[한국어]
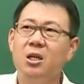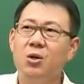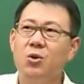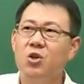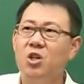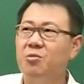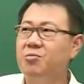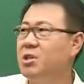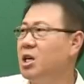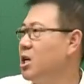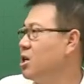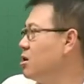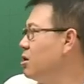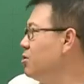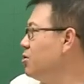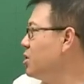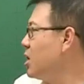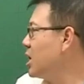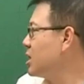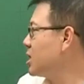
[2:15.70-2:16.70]
그 다음 이제
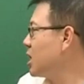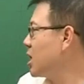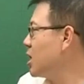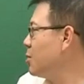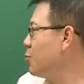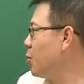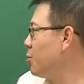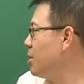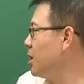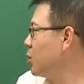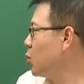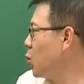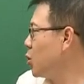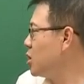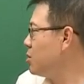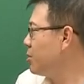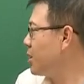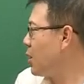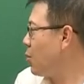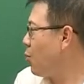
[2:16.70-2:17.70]
현대사를 보면 또
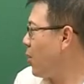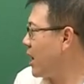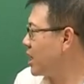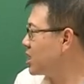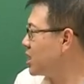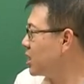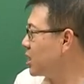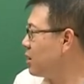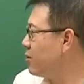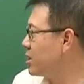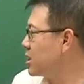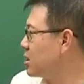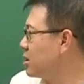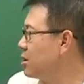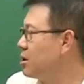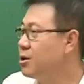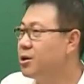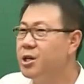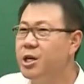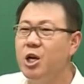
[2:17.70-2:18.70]
이번에 왕창 나왔어요.
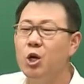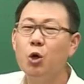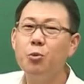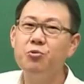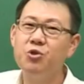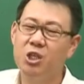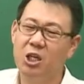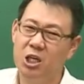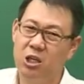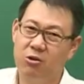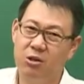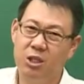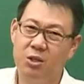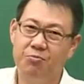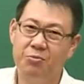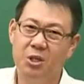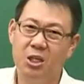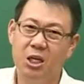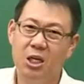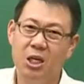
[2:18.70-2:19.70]
일곱 문제가
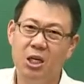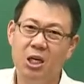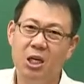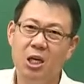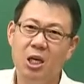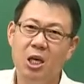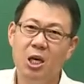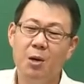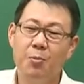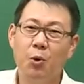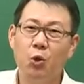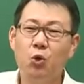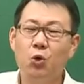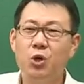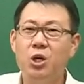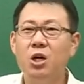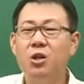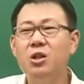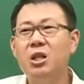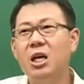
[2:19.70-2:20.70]
나왔습니다.
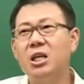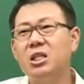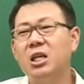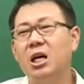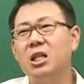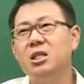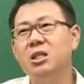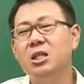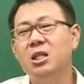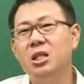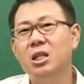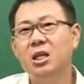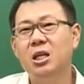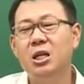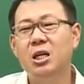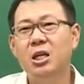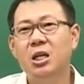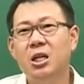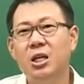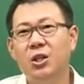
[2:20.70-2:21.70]
보통 현대사는
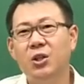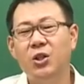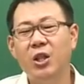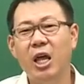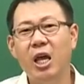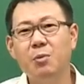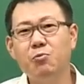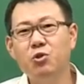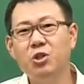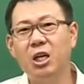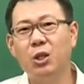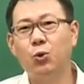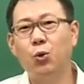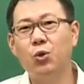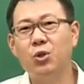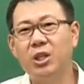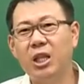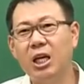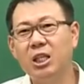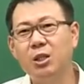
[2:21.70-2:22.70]
네 문제
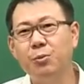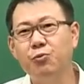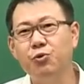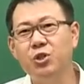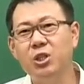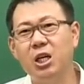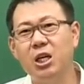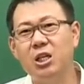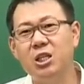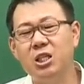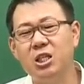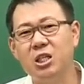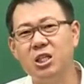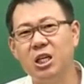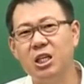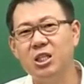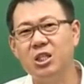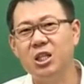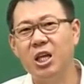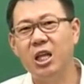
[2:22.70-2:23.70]
또는 다섯 문제를
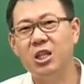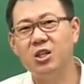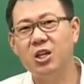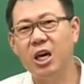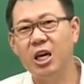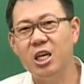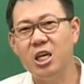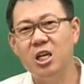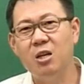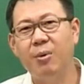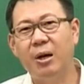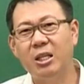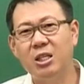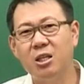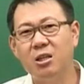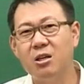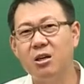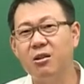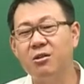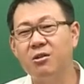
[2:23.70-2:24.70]
지금까지 내는 게
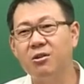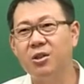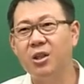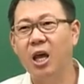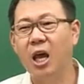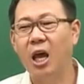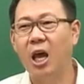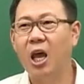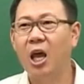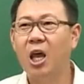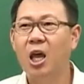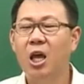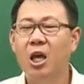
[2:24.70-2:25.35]
일반적이었는데